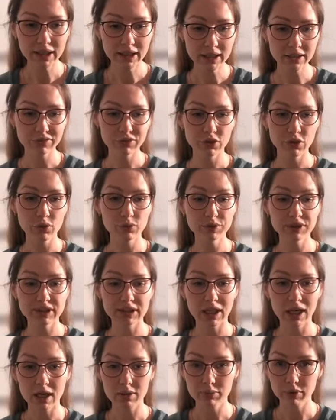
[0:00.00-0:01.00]
и в нем
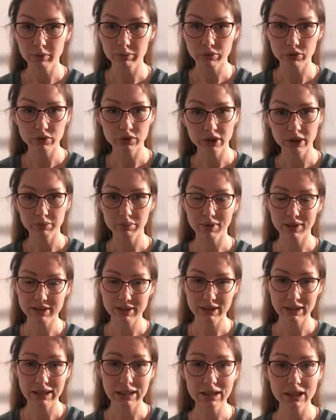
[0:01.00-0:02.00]
самая полная база
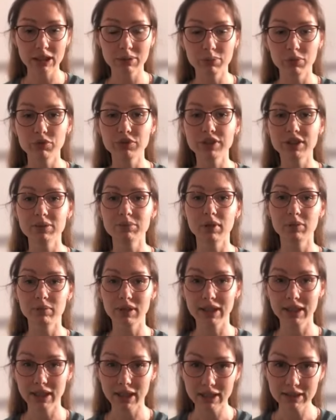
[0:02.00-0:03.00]
данных по всем
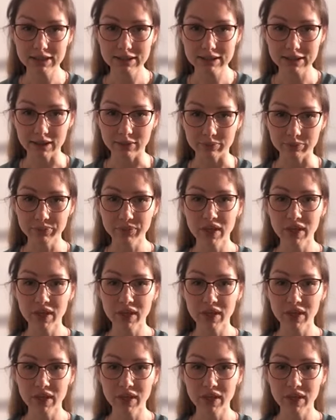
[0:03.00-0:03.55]
облигациям.